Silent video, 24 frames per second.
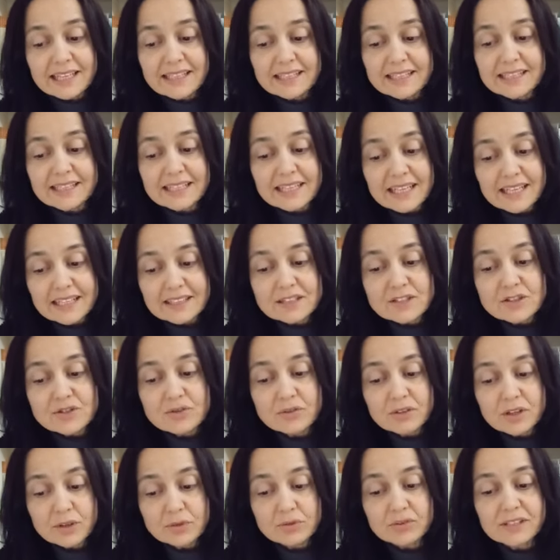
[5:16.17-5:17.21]
in
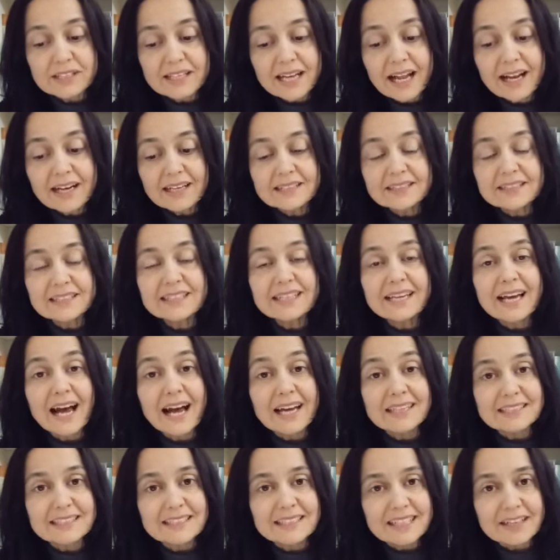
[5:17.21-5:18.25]
relazione con gli altri
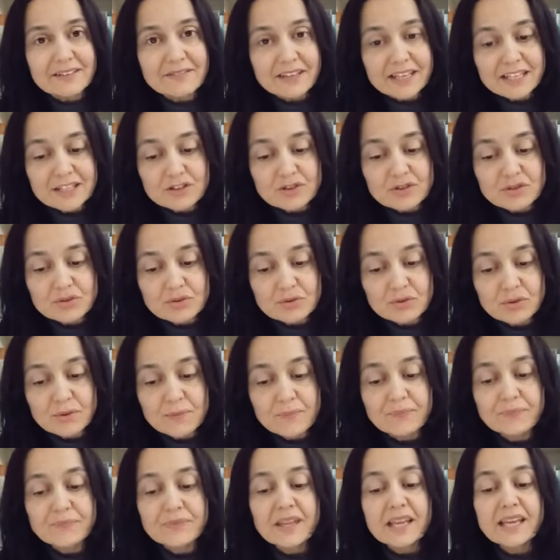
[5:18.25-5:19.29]

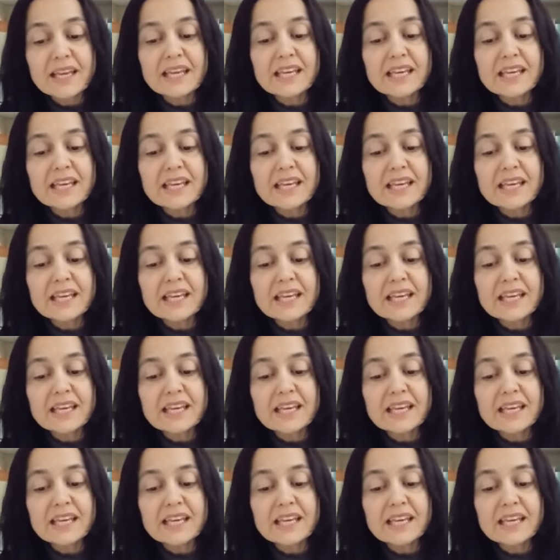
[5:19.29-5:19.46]
attraverso